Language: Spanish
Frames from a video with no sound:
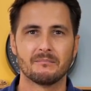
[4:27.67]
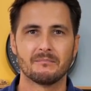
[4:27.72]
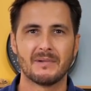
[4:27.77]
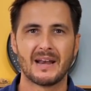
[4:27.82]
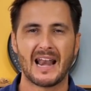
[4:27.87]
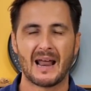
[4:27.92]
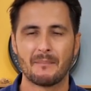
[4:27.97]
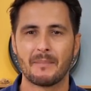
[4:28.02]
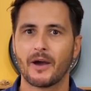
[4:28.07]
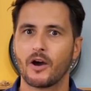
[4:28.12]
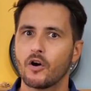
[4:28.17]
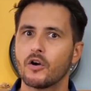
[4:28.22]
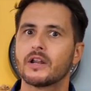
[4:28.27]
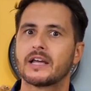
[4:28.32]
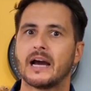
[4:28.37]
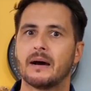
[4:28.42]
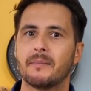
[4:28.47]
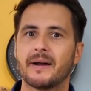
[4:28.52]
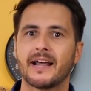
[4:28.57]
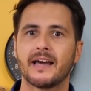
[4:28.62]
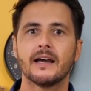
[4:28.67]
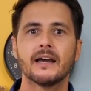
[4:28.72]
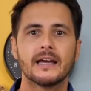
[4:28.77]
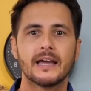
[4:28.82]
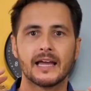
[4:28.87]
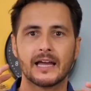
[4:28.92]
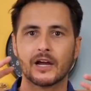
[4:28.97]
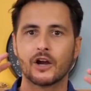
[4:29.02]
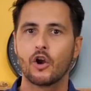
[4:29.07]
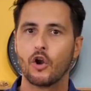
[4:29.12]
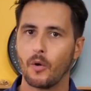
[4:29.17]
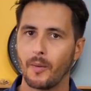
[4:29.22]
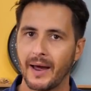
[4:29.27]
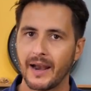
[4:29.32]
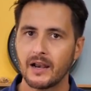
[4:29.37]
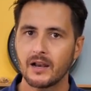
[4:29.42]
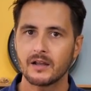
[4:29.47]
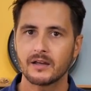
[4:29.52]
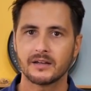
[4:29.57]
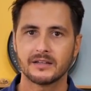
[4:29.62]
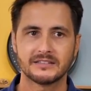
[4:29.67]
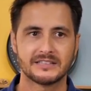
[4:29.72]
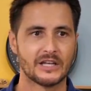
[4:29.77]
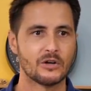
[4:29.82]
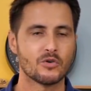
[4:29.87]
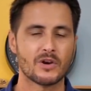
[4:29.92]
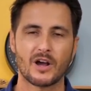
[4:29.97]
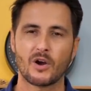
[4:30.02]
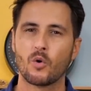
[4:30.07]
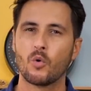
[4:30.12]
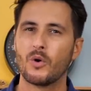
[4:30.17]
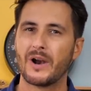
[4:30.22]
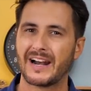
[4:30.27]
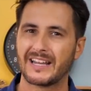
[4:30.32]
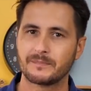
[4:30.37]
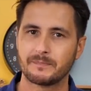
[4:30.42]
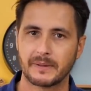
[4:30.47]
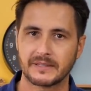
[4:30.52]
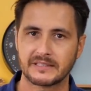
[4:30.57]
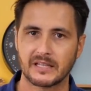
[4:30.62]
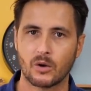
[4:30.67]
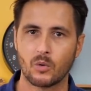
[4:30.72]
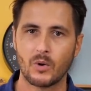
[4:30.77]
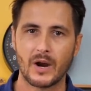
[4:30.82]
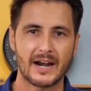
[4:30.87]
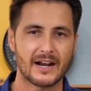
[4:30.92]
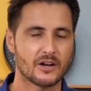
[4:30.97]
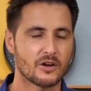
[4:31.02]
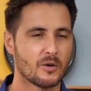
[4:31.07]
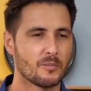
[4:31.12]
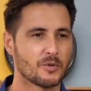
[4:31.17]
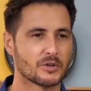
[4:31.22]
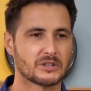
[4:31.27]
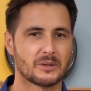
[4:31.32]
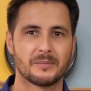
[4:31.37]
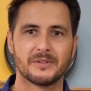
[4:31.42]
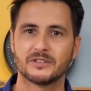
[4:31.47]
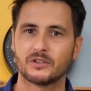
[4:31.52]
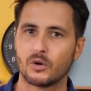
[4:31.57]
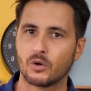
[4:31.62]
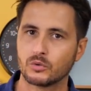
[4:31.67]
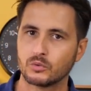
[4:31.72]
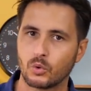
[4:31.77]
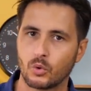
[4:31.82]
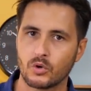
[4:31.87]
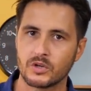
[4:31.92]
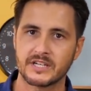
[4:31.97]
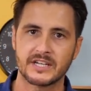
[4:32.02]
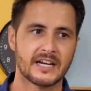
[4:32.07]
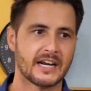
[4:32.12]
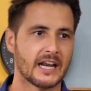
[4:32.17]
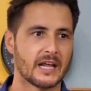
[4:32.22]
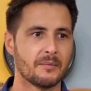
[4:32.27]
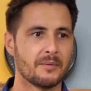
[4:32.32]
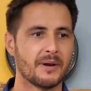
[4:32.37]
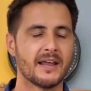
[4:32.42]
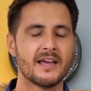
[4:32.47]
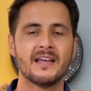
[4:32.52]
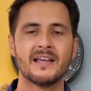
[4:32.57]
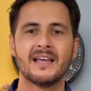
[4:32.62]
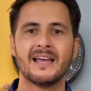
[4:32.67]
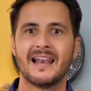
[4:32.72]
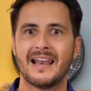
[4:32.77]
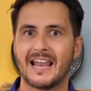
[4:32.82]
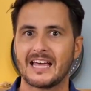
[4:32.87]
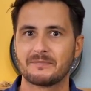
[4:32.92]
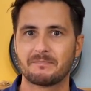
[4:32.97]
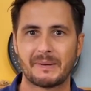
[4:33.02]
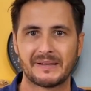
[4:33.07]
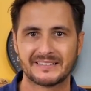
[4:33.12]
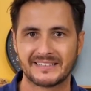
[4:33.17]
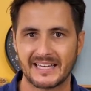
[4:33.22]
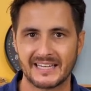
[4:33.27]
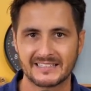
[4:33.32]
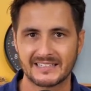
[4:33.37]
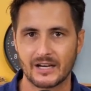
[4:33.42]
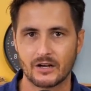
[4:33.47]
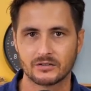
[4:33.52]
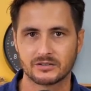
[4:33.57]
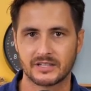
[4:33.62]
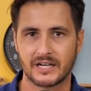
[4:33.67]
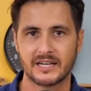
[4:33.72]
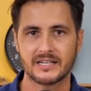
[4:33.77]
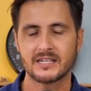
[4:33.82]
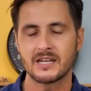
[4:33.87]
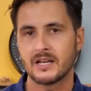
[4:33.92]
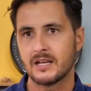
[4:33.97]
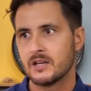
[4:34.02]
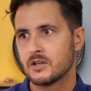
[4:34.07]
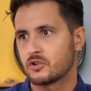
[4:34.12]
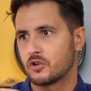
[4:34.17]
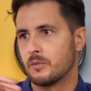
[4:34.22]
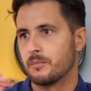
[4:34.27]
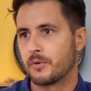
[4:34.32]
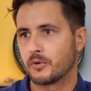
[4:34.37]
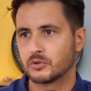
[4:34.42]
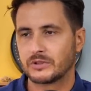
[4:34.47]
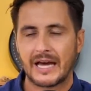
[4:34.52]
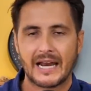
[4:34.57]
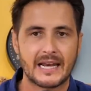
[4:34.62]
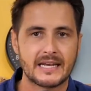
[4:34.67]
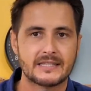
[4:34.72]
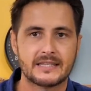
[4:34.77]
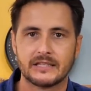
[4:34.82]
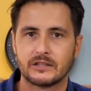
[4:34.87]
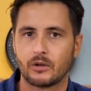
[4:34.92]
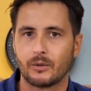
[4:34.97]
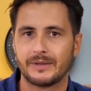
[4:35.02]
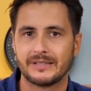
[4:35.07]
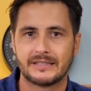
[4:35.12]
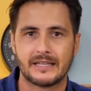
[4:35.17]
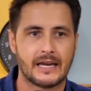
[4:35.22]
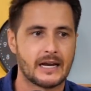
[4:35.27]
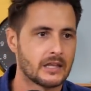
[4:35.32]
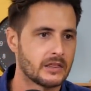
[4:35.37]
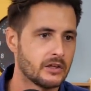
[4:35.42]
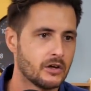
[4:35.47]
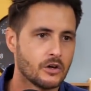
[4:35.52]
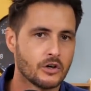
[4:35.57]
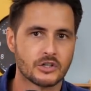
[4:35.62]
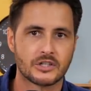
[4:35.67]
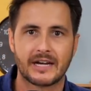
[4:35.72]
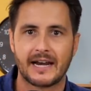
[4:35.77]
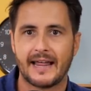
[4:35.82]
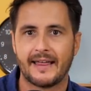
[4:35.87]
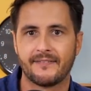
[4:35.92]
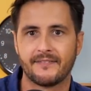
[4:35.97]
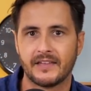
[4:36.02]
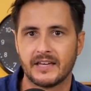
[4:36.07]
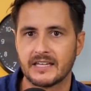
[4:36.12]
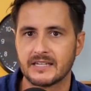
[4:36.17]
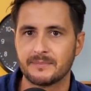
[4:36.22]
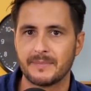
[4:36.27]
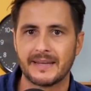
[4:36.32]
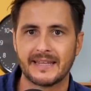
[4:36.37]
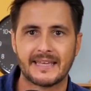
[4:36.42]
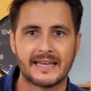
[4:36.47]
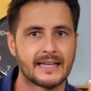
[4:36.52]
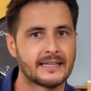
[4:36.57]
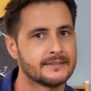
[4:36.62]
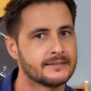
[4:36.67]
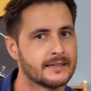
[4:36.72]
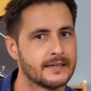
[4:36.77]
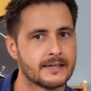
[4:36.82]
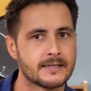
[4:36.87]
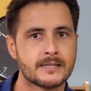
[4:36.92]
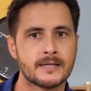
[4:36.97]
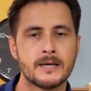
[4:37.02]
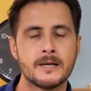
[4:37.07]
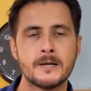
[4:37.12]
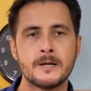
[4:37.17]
la mejor cámara en global. Tiene un angular espectacular, el comportamiento nocturno es increíble. Las pantallas de los tres son brutales, 120 Hz, grandes, brillantes.